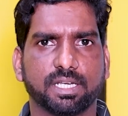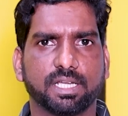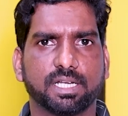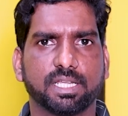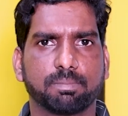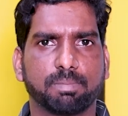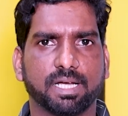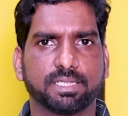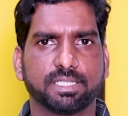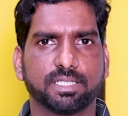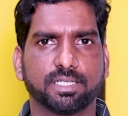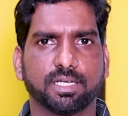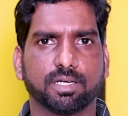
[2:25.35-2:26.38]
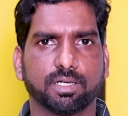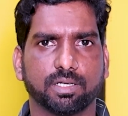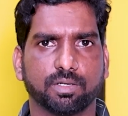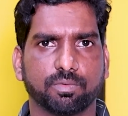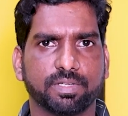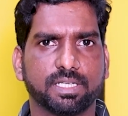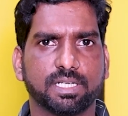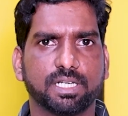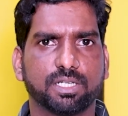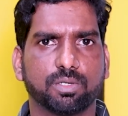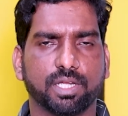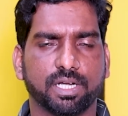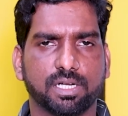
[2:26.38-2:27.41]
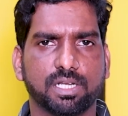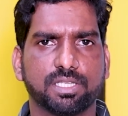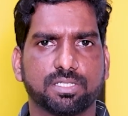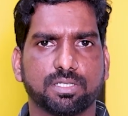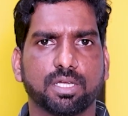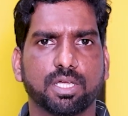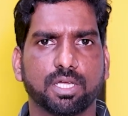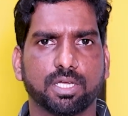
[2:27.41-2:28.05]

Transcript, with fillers: రెగ్యులర్ బాతింగ్ వీక్లీ అట్లీస్ట్